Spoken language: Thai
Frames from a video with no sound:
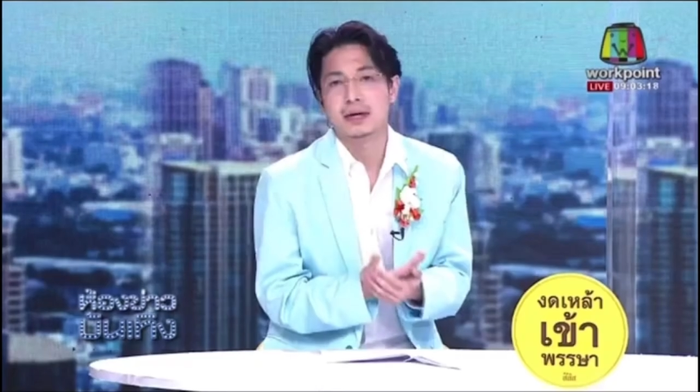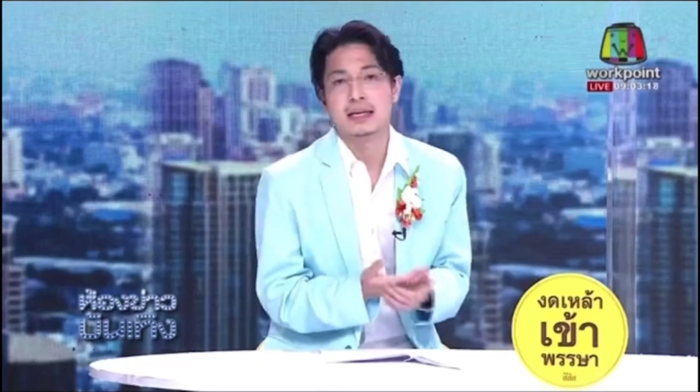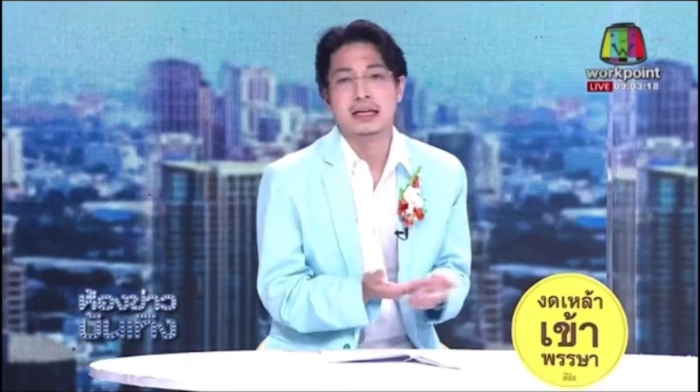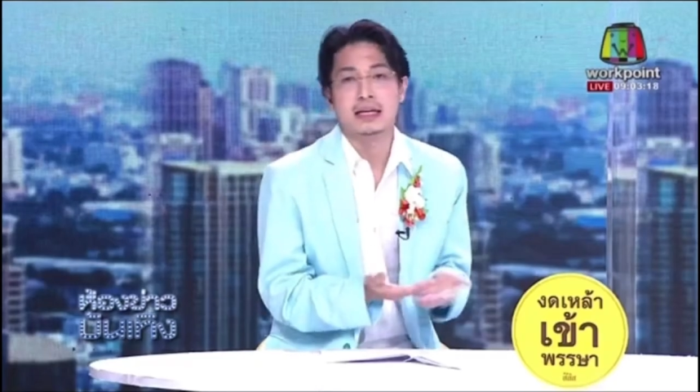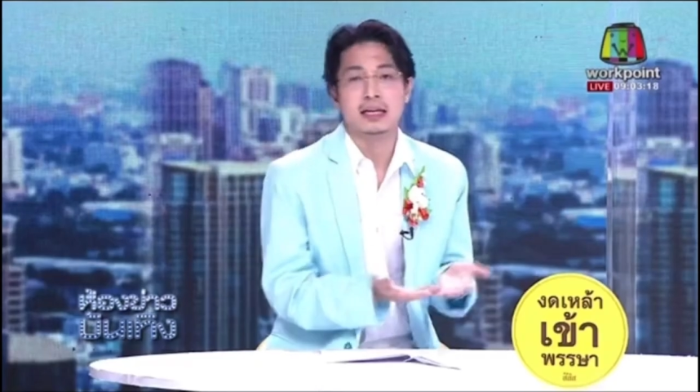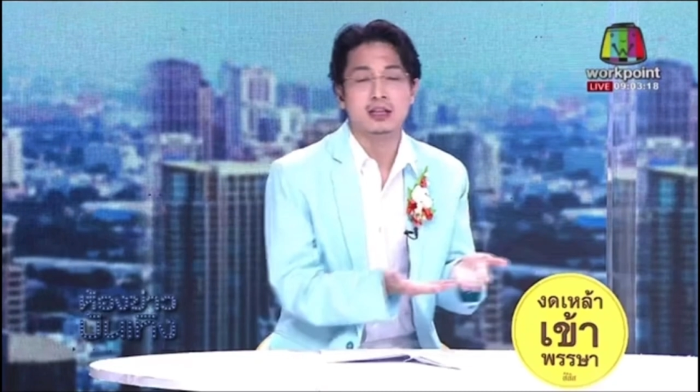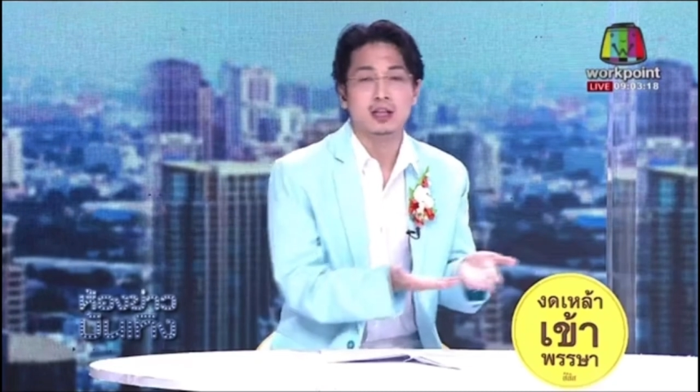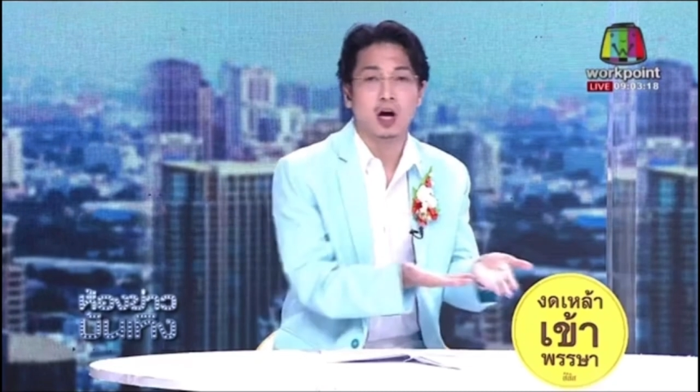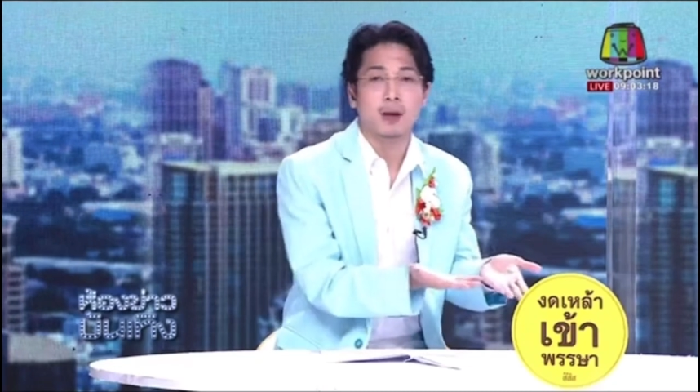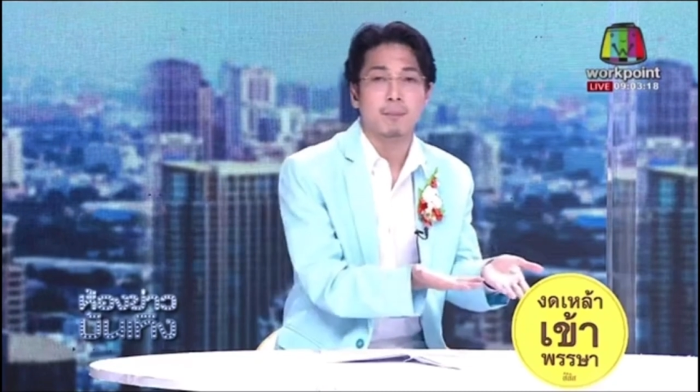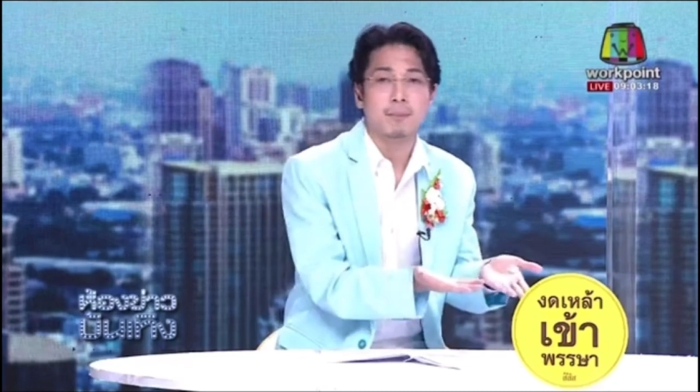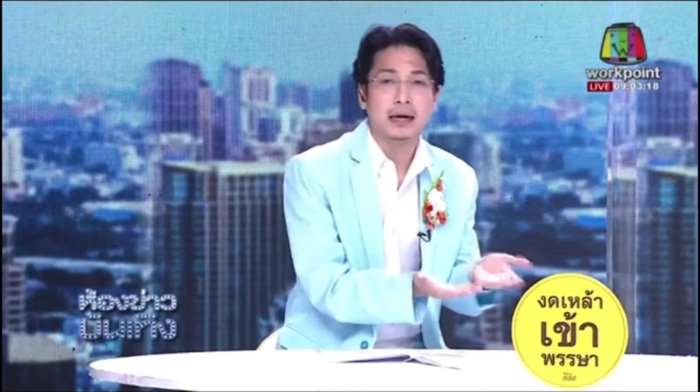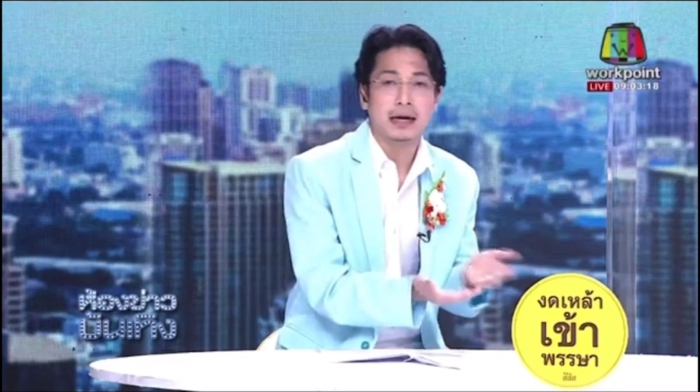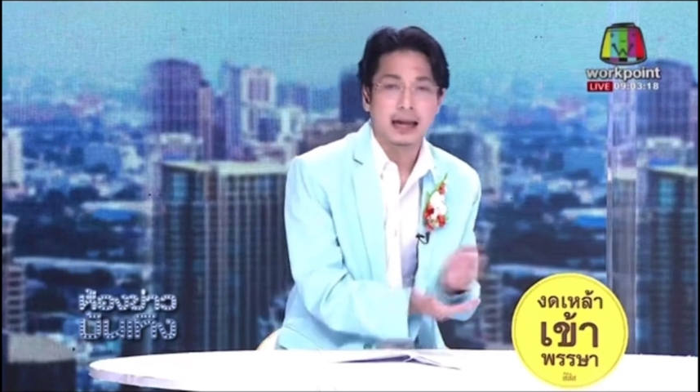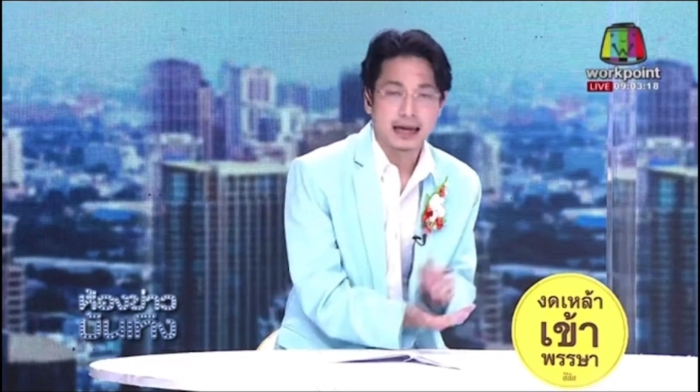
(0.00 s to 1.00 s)
เมื่อกี้ตอน
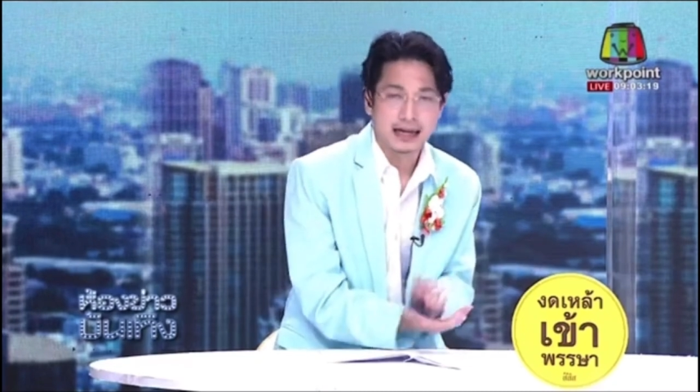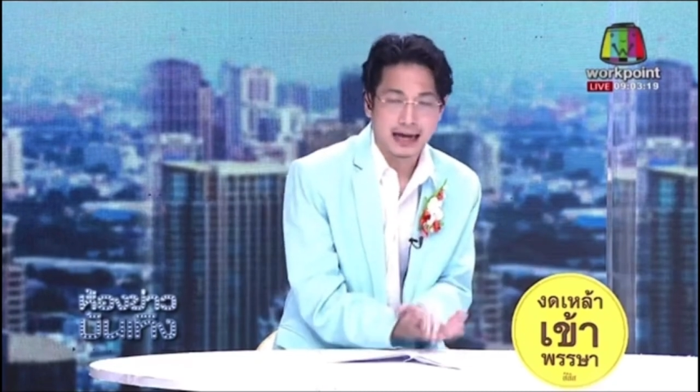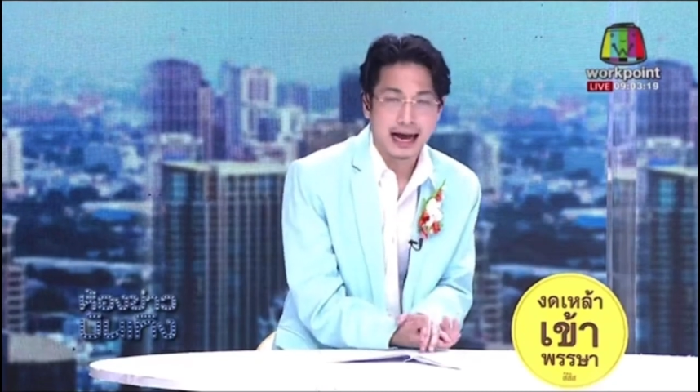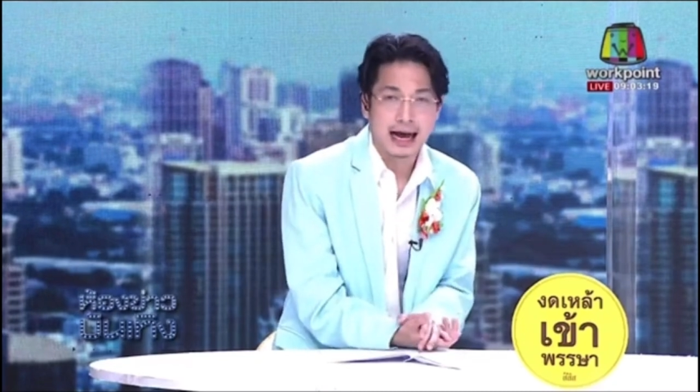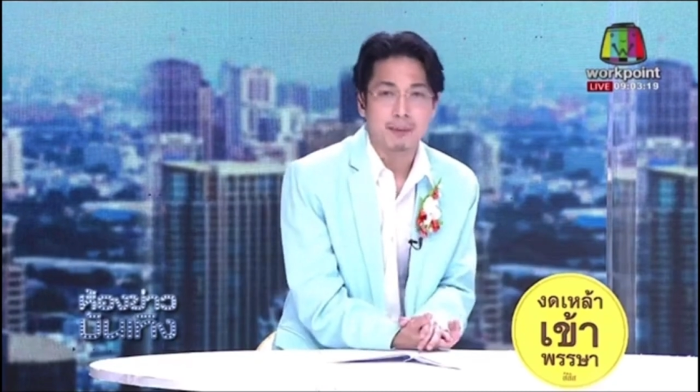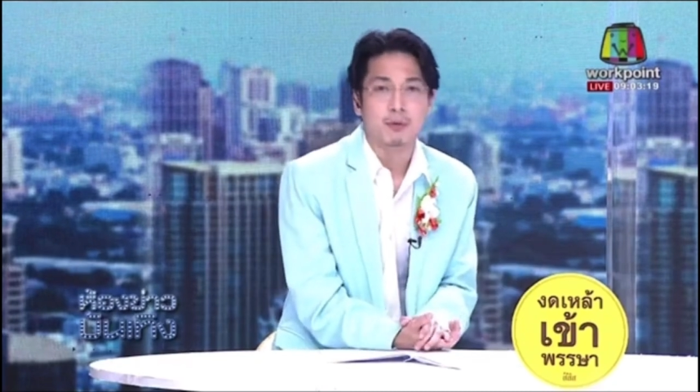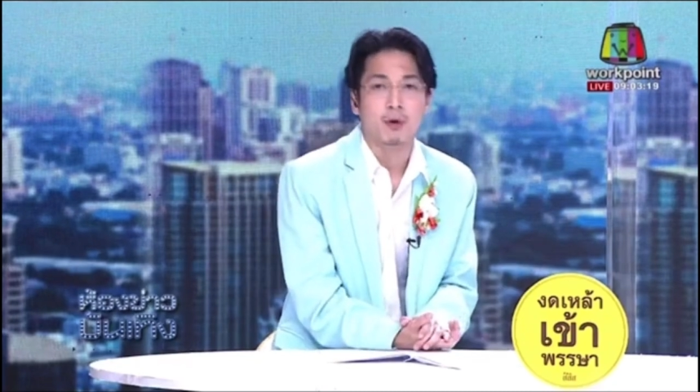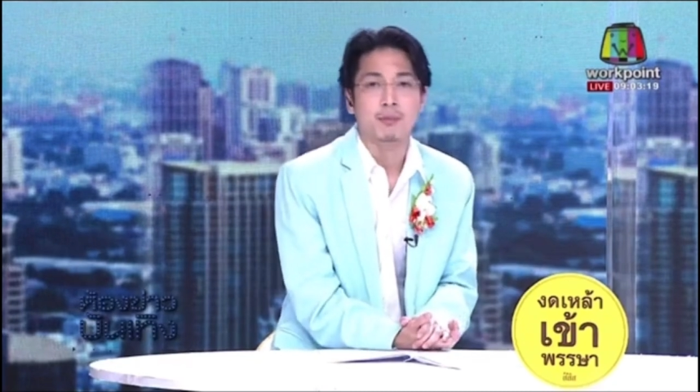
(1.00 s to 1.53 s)
เปิดรายการ